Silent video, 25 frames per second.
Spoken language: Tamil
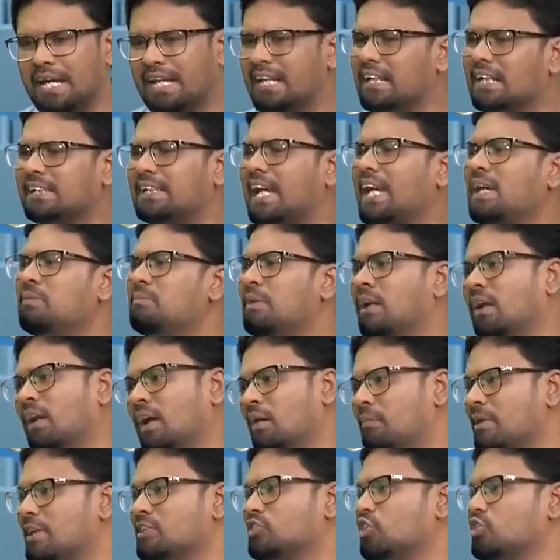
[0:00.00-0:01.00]
எனக்கு டைம் இல்லை
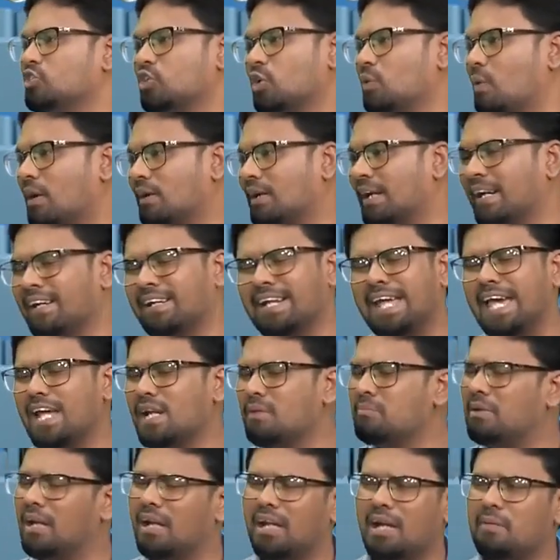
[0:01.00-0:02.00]
அப்படின்னு சொல்லி சொல்லுவார்கள் எனக்கு
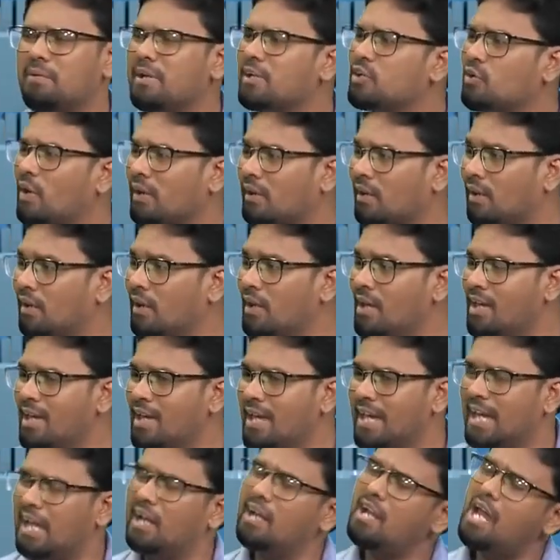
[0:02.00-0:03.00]
நேரம் இல்லை அப்படின்றவார்கள்
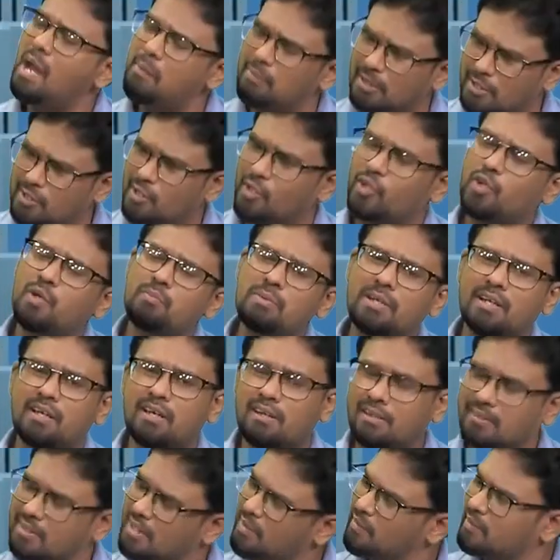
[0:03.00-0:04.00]
எல்லா மனதிற்கும்
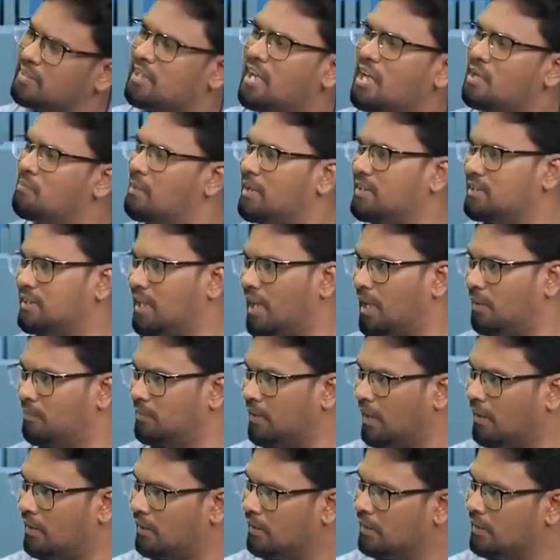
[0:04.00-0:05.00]
இருக்கிறது இருபத்தி நாலு மணி
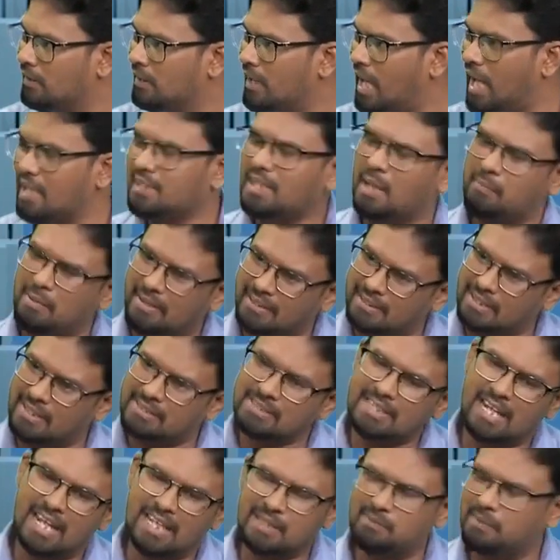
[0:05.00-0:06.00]
தியாலம் தான் அது அமெரிக்க
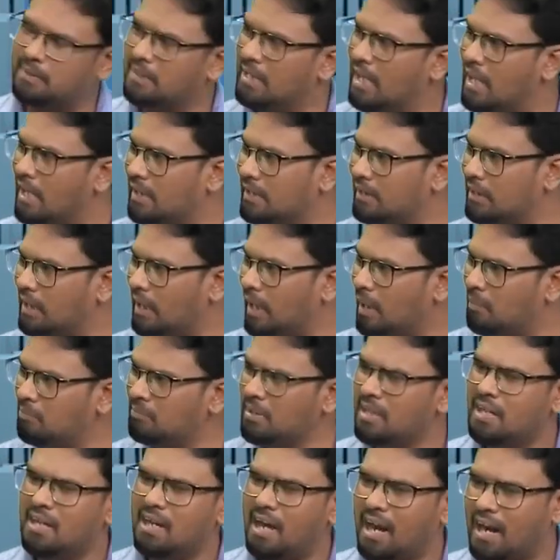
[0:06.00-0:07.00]
ஜனாதிபதியாக இருக்கலாம்
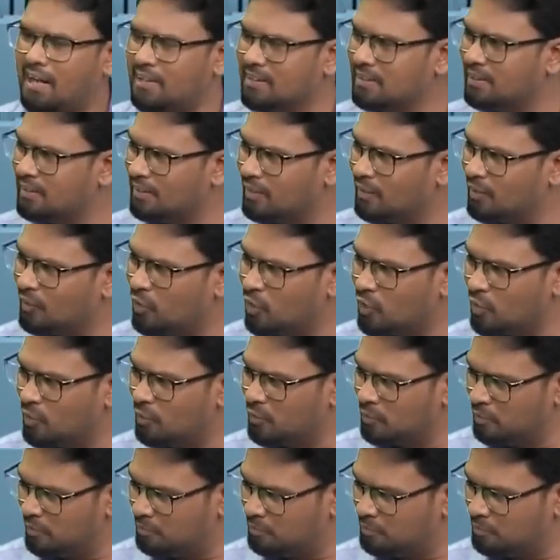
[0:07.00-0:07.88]
அல்லது ஒரு